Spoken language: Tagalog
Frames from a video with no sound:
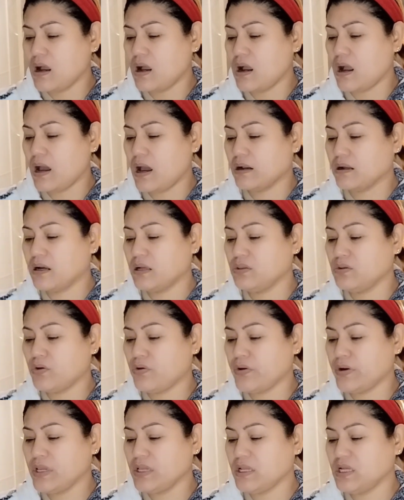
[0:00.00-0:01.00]
argan
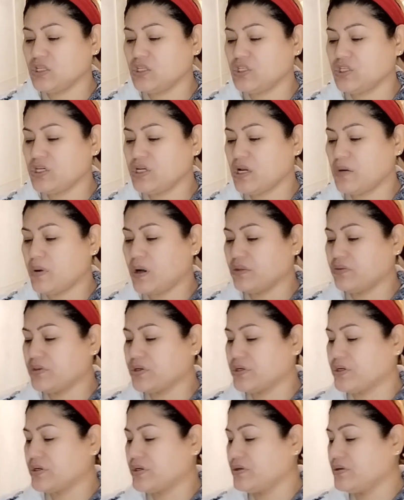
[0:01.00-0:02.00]
oil, and shea
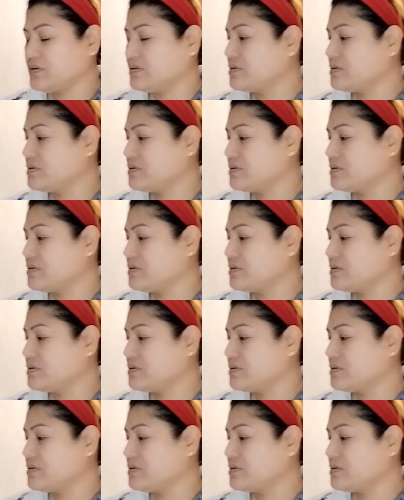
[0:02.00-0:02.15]
butter.